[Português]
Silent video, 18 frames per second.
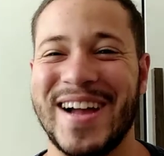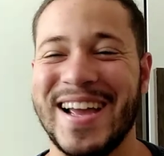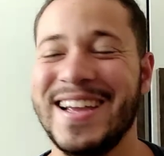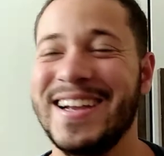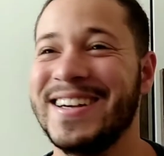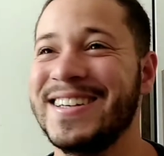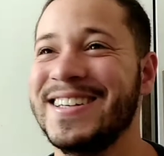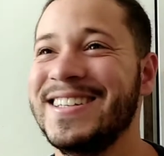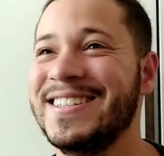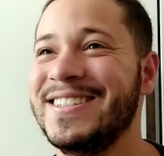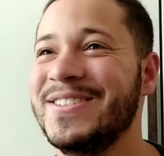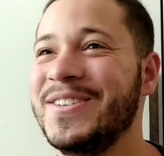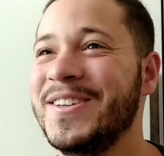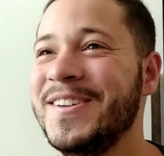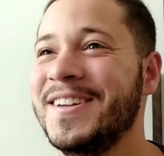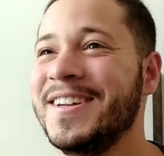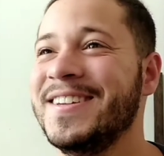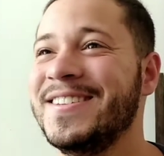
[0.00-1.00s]
My heart
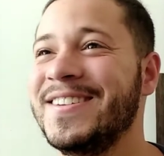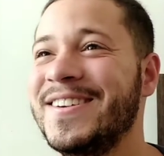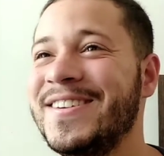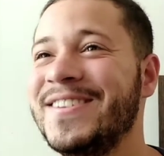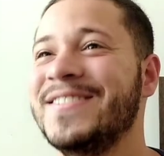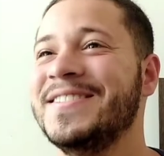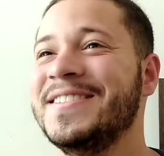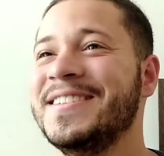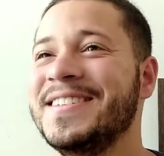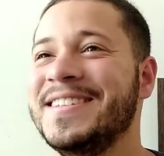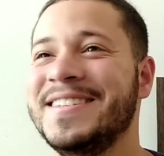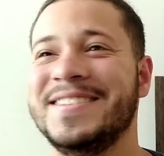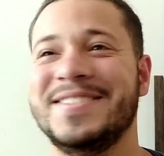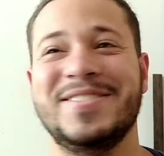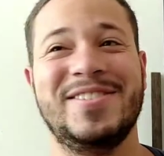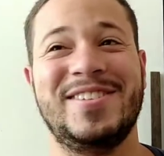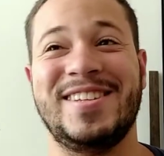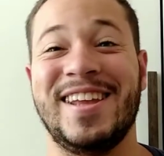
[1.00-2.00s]
will go on.
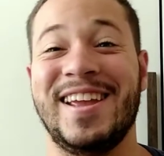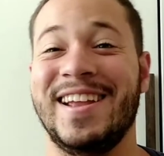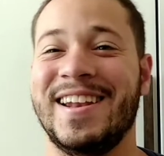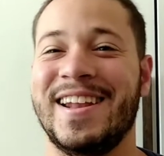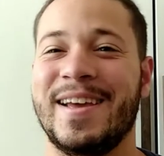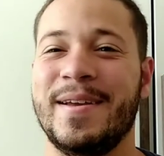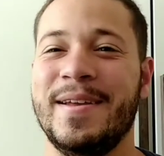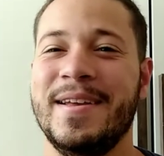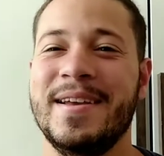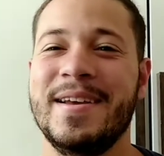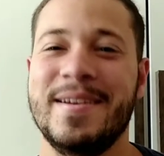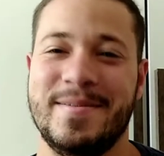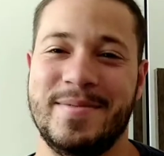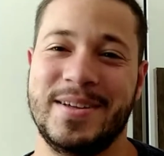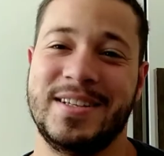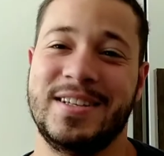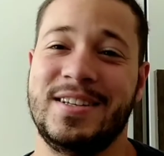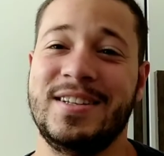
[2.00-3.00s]
Não sei, né?
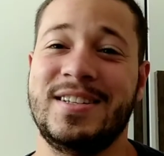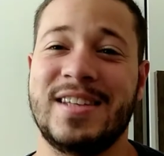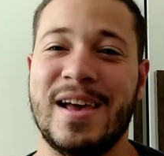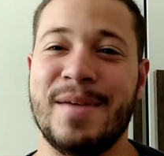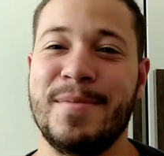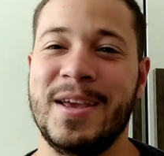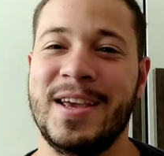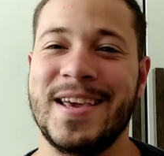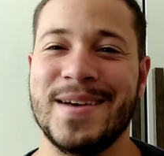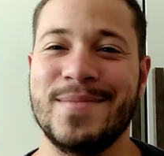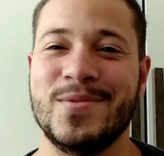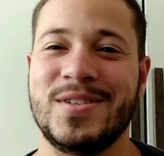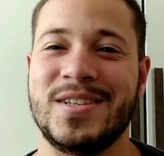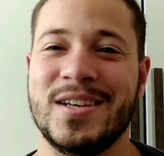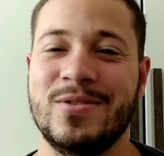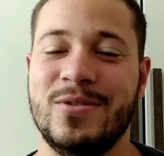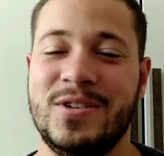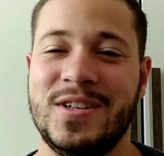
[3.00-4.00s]
Mas a gente sabe que é a
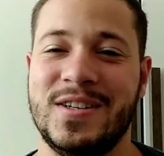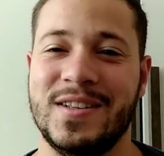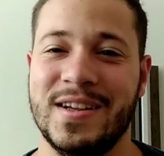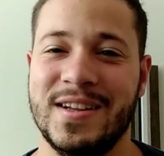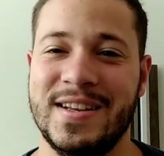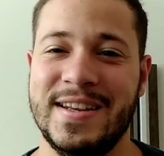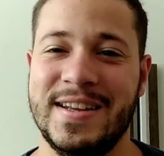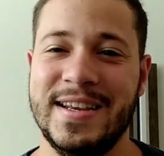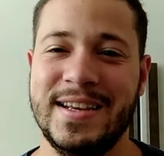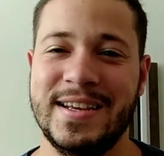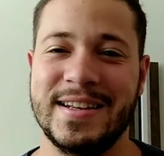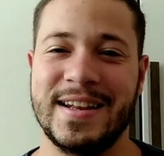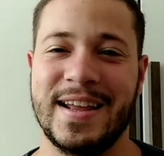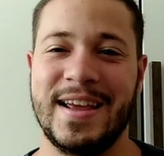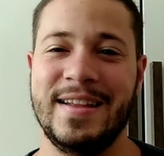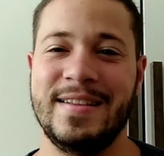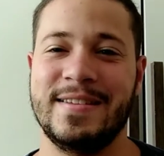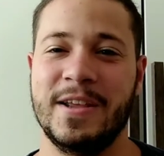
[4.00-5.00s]
música do Titanic,
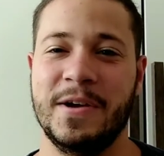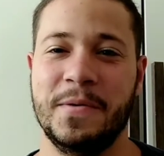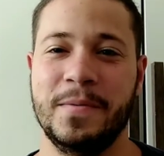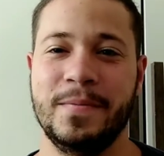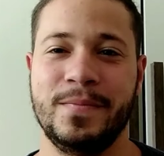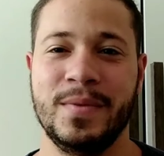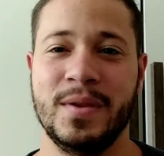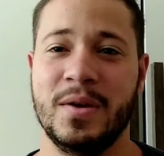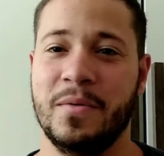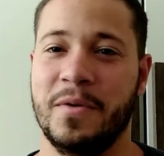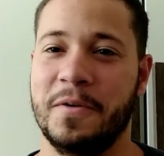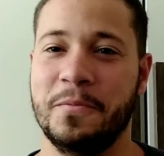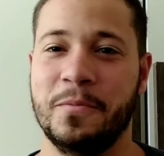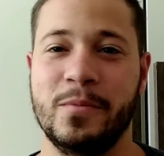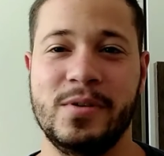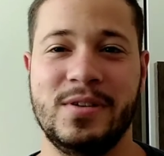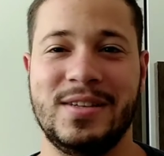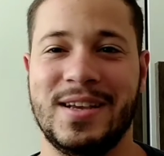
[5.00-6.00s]
né? Então, uma
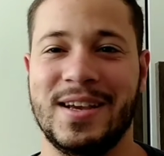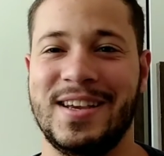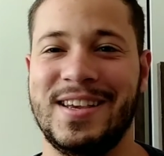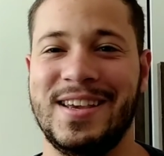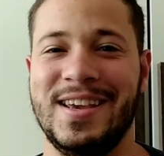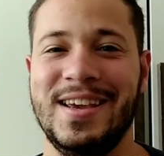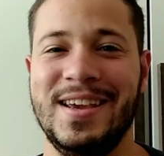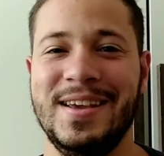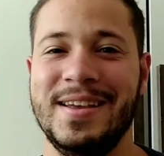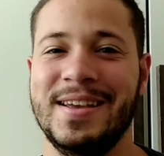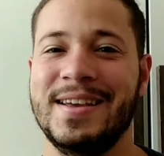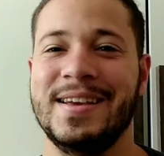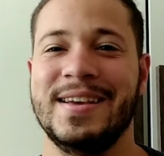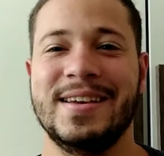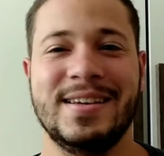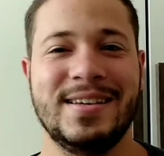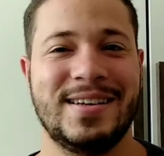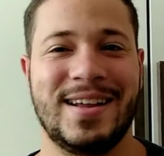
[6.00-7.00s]
música que
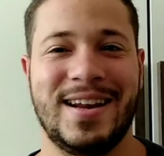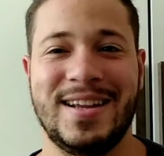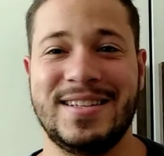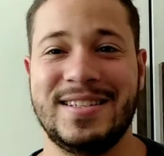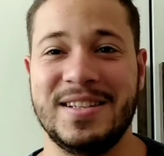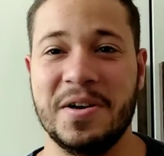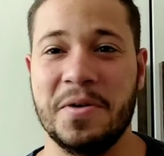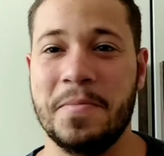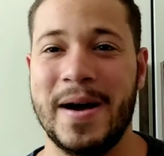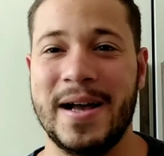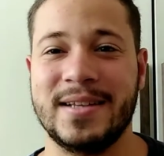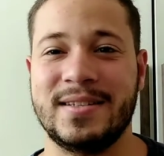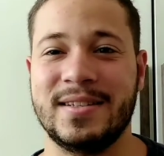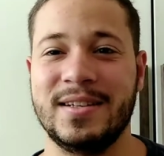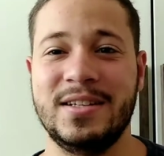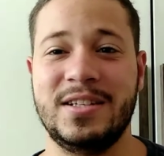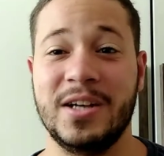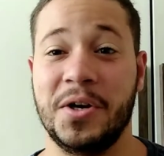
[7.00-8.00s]
cresceu
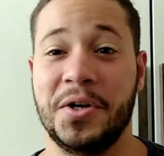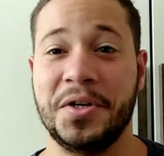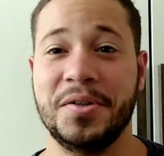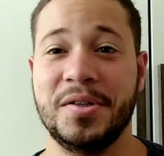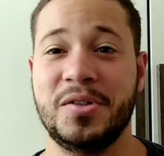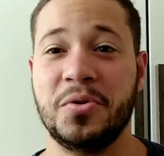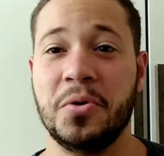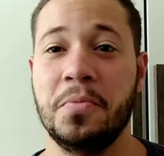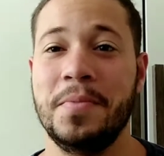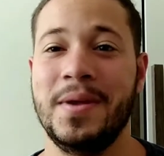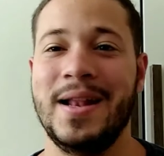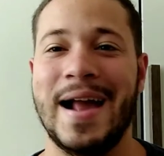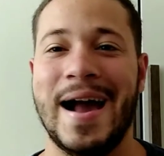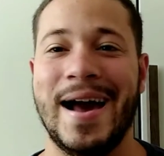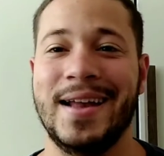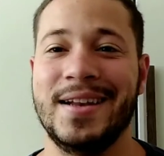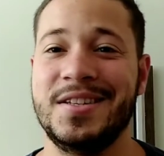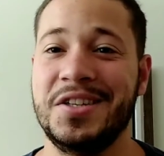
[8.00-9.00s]
bastante e alcançou
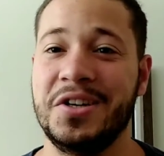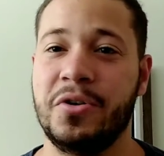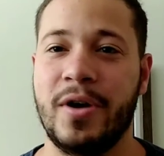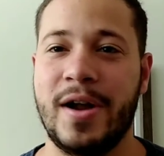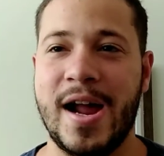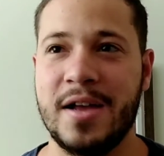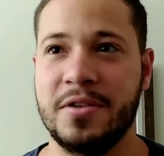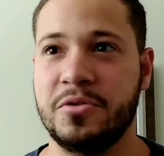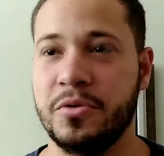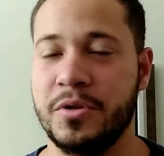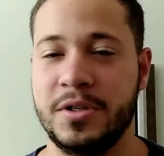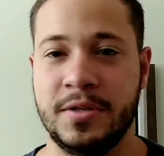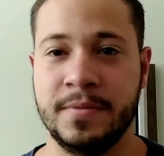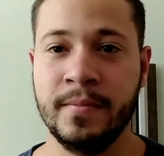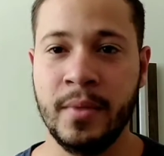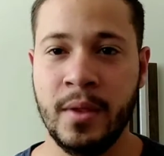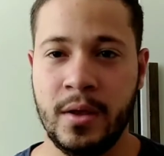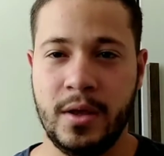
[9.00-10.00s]
milhares de
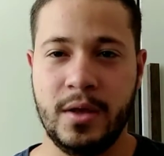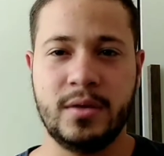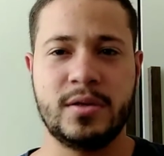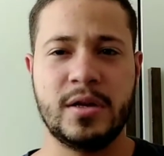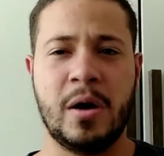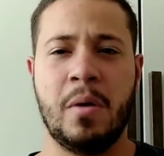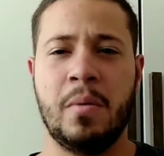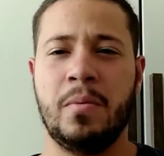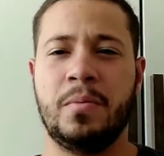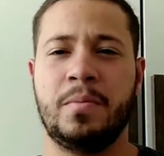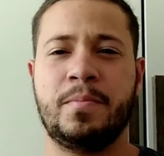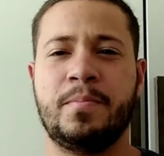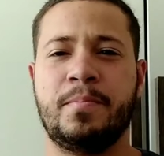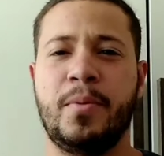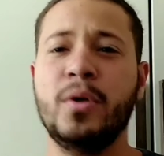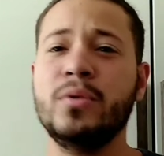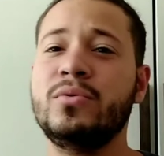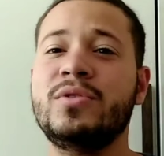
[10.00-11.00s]
corações. Isso é o
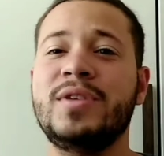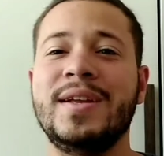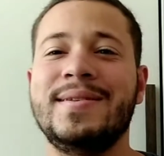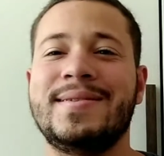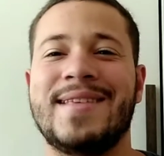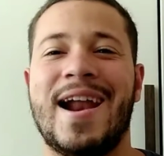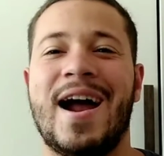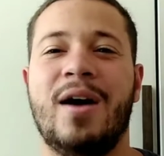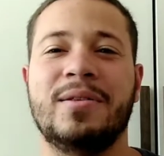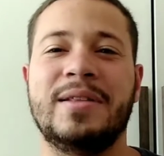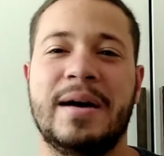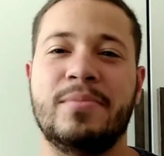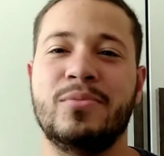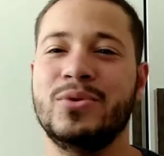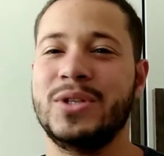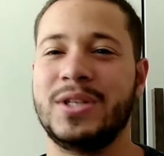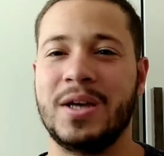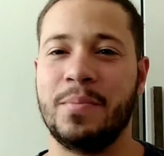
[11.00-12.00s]
ponto central da
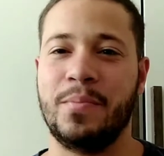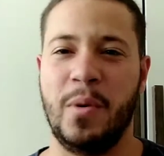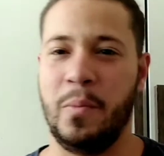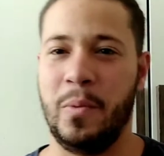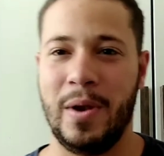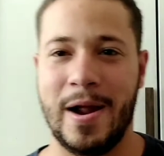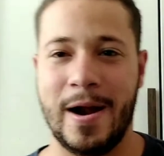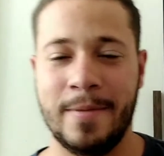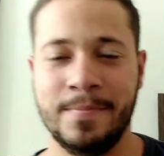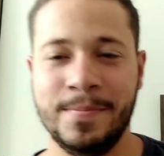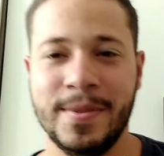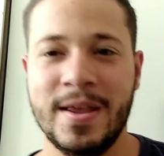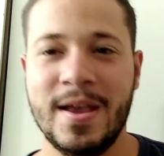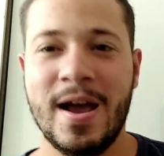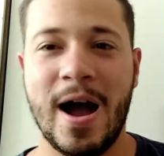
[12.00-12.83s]
música popular.